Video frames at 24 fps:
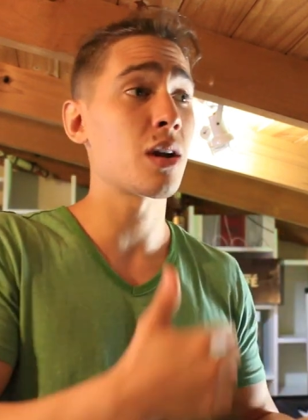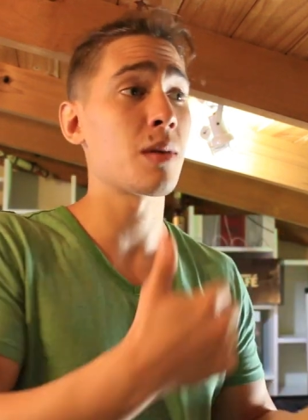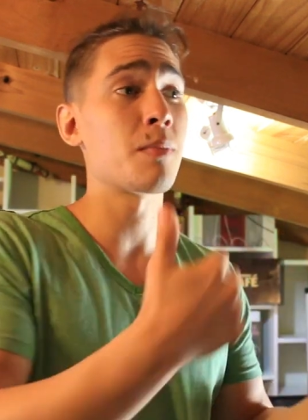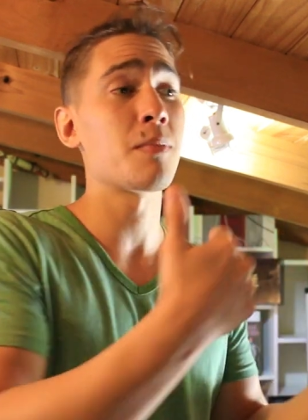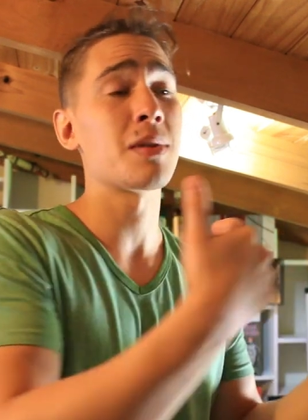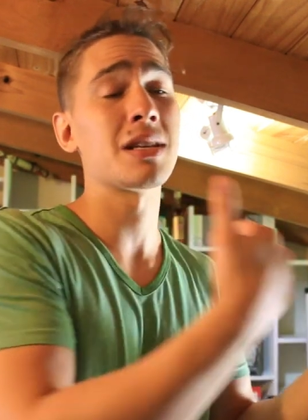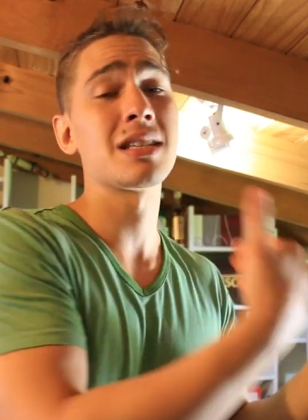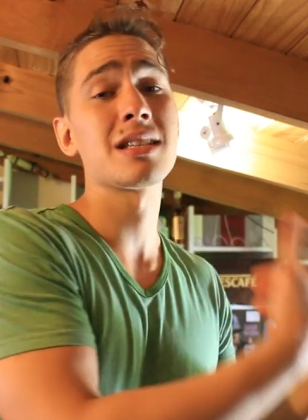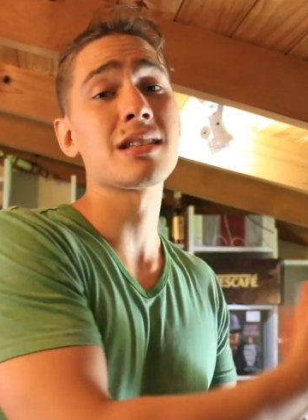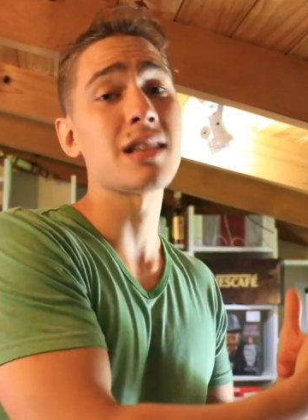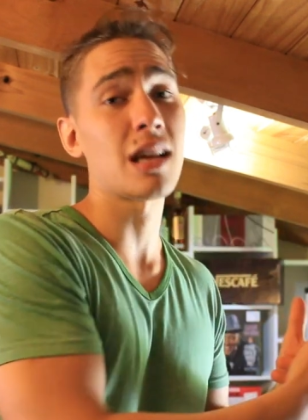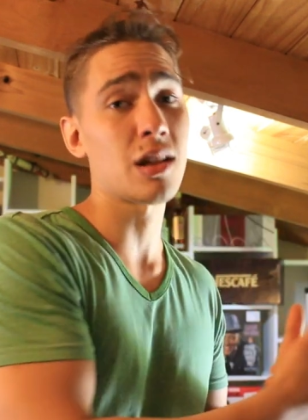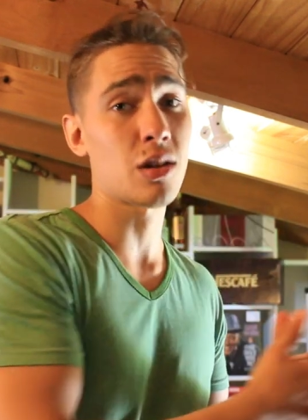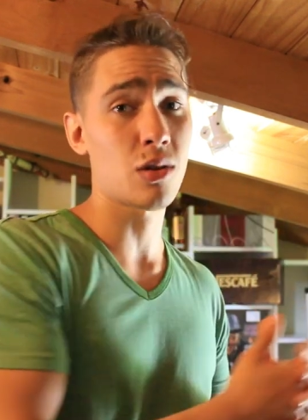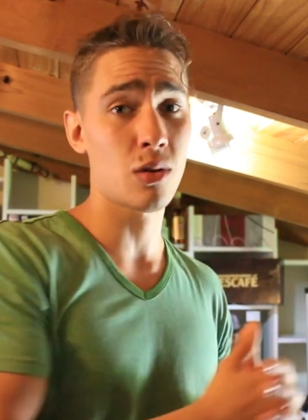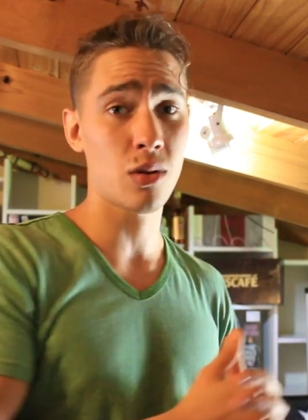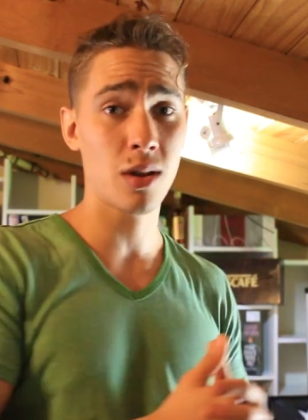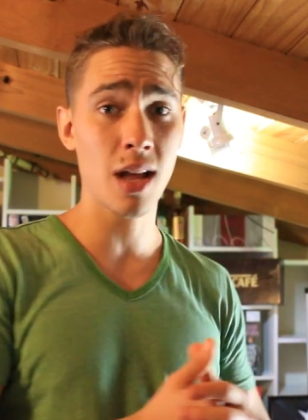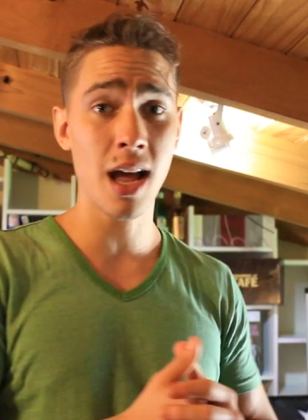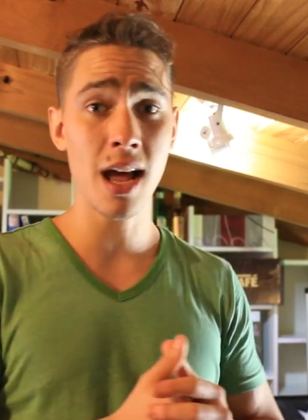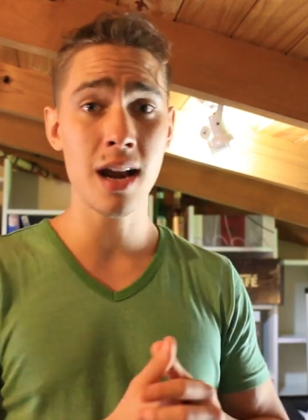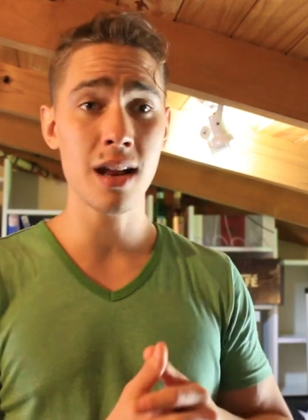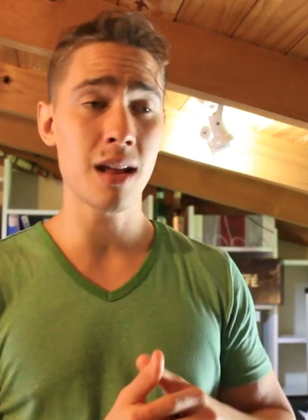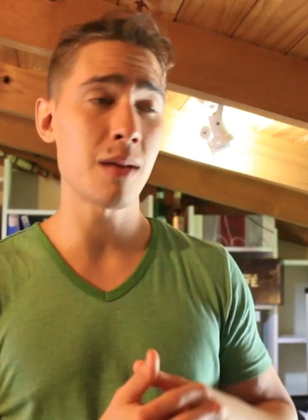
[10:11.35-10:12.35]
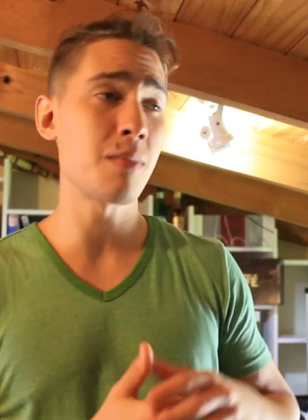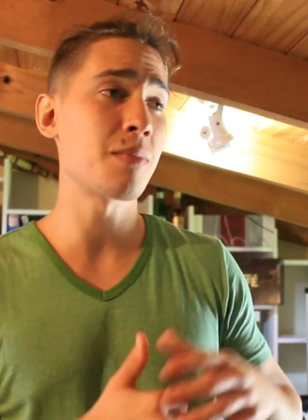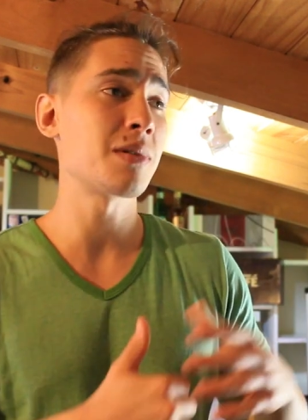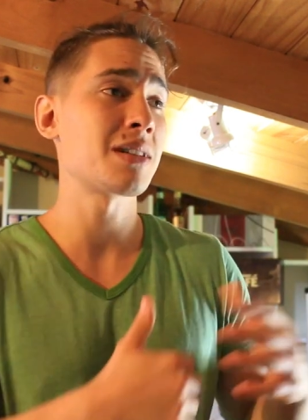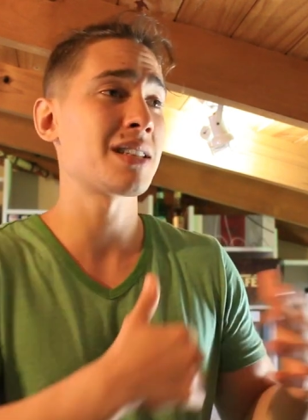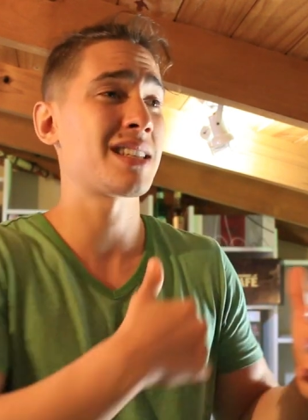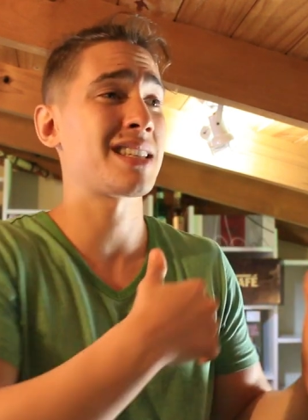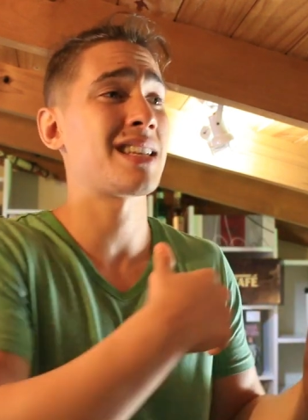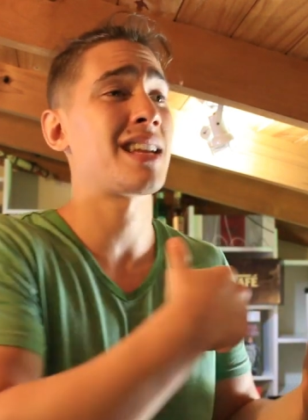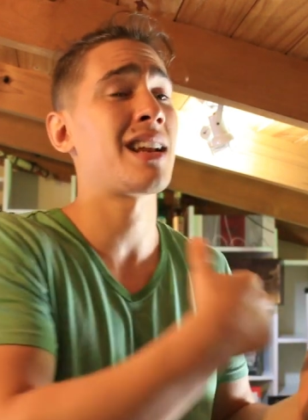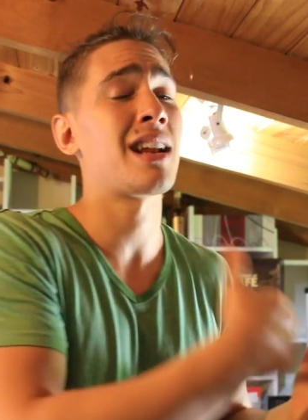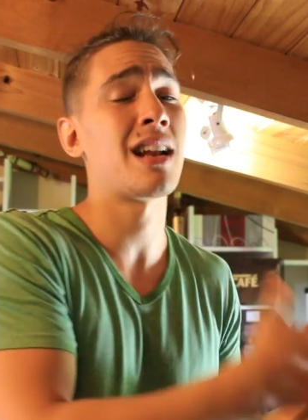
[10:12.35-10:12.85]
que empieces a trotar, que
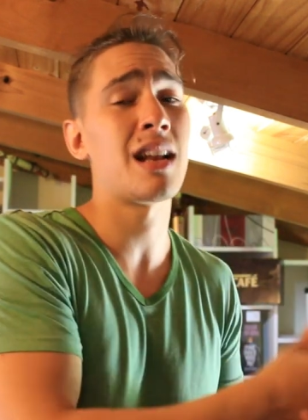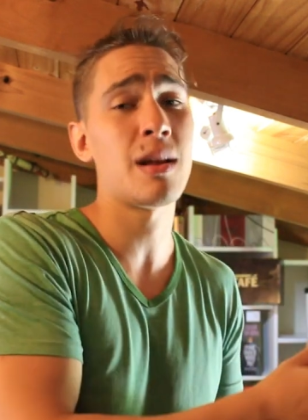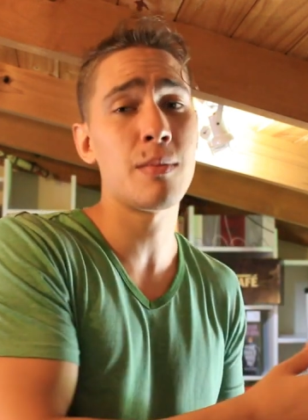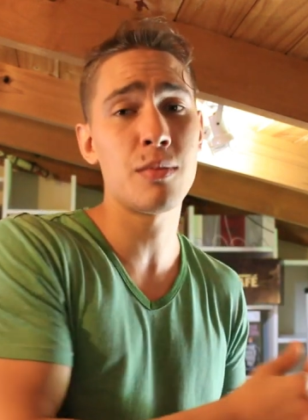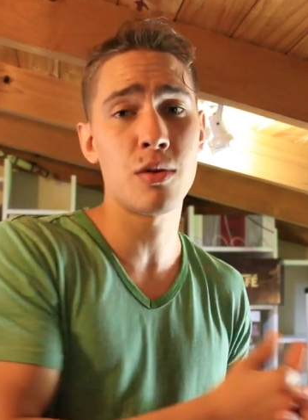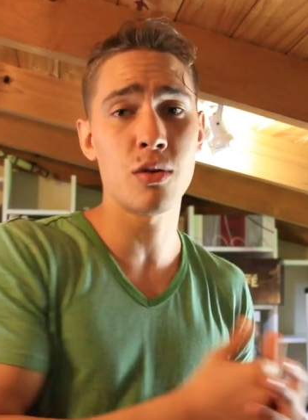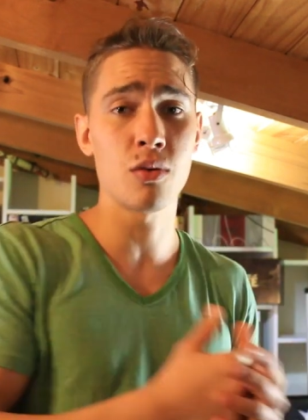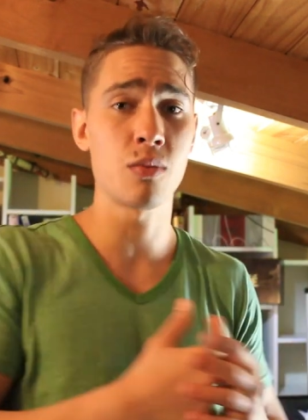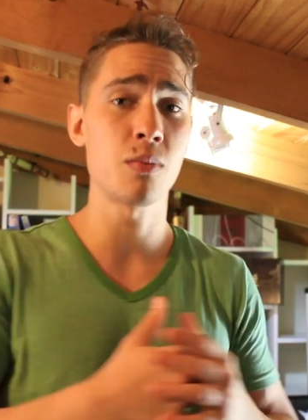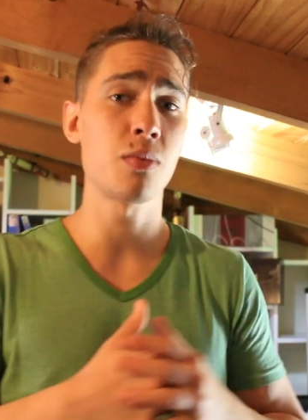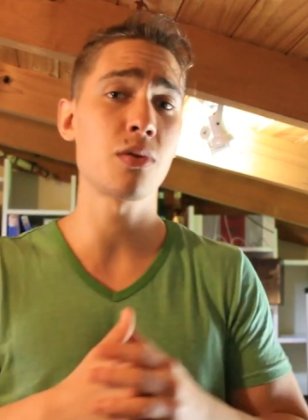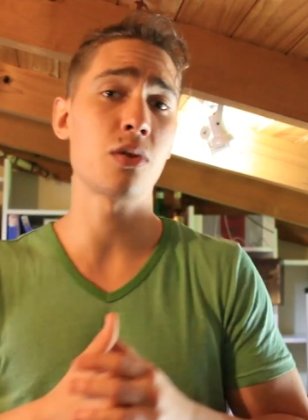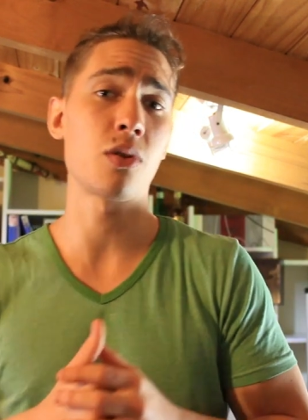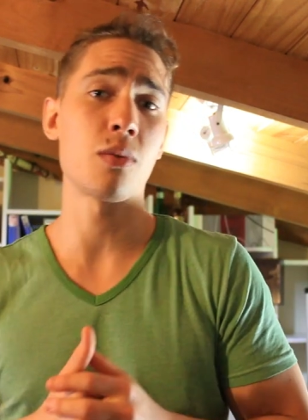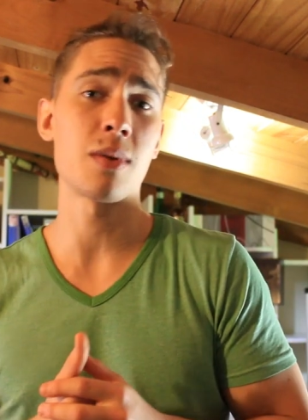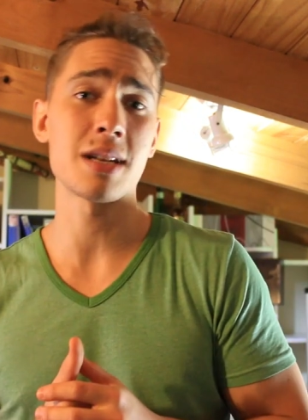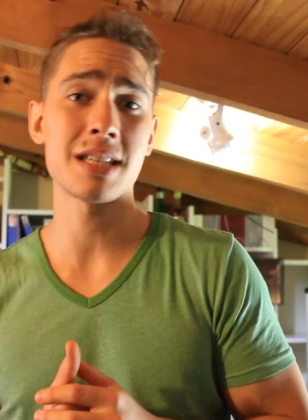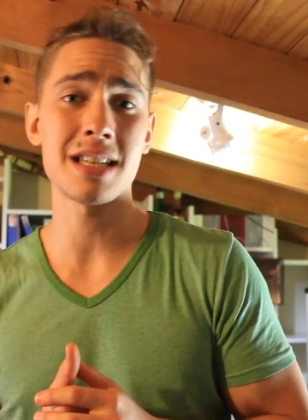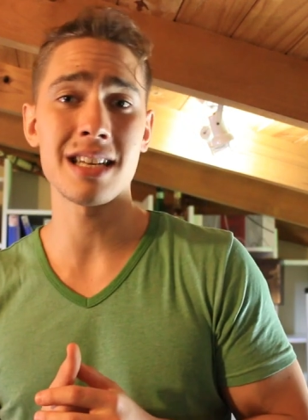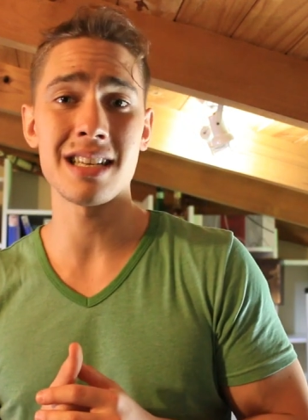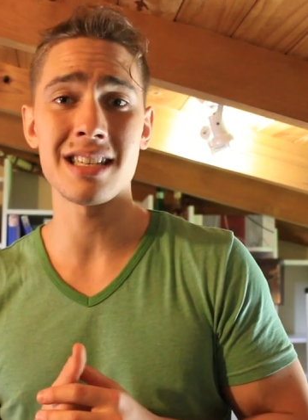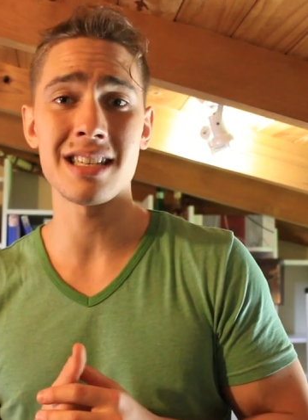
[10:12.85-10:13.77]
empieces a ser elíptico un poco más